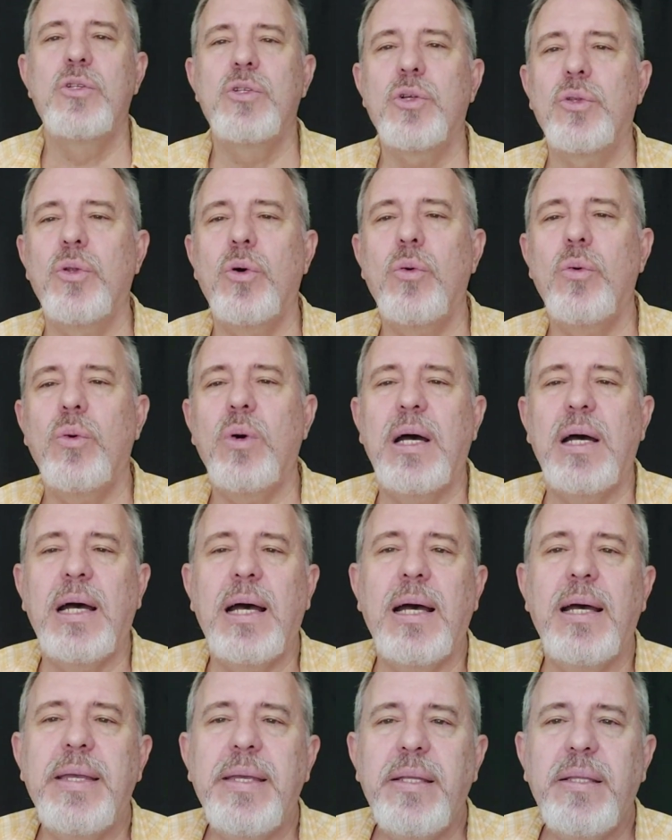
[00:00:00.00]
Ce nom
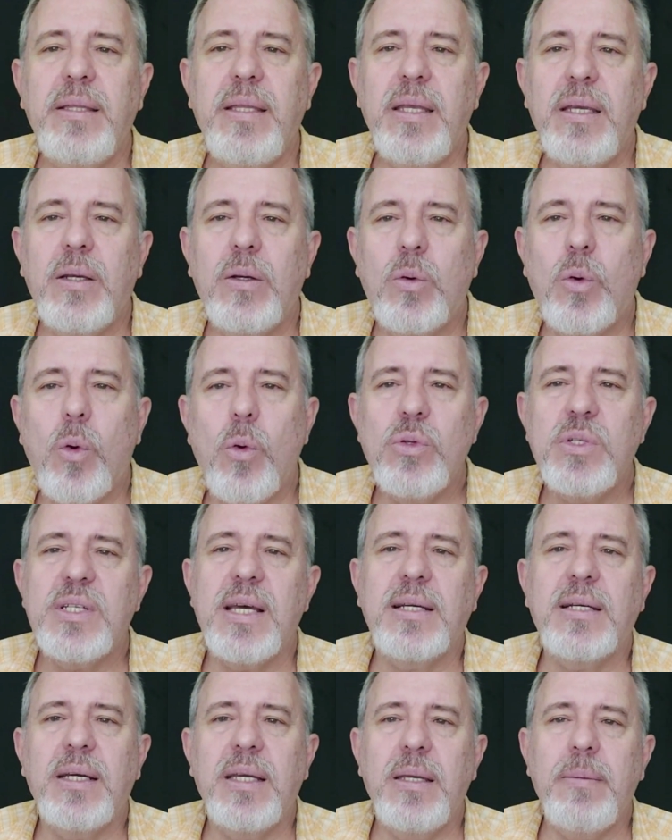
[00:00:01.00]
a été
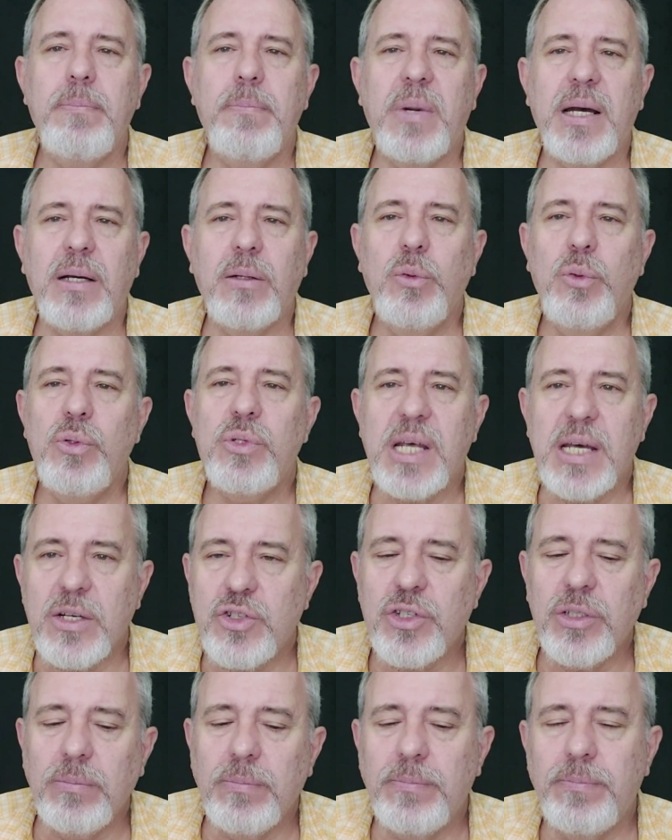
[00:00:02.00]
consacré par
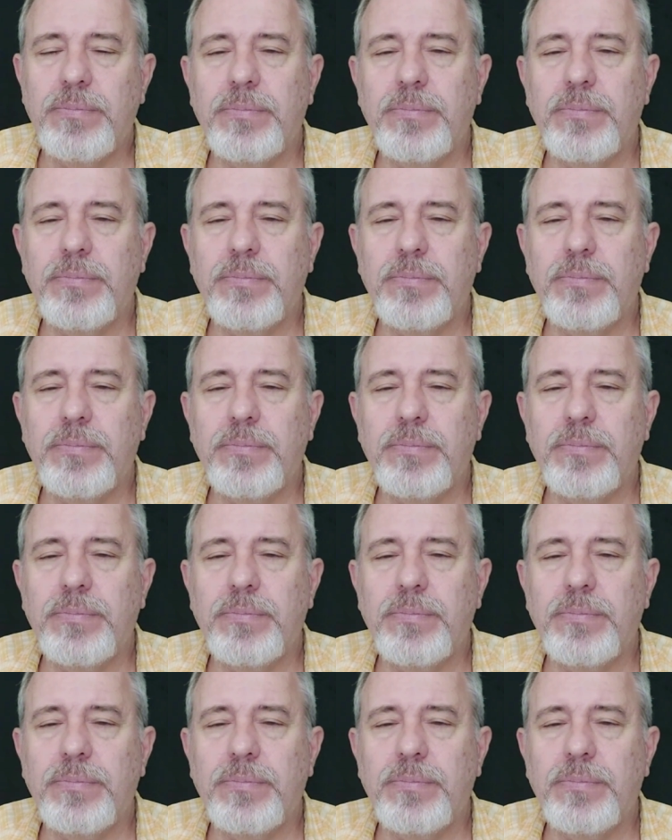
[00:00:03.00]
l'usage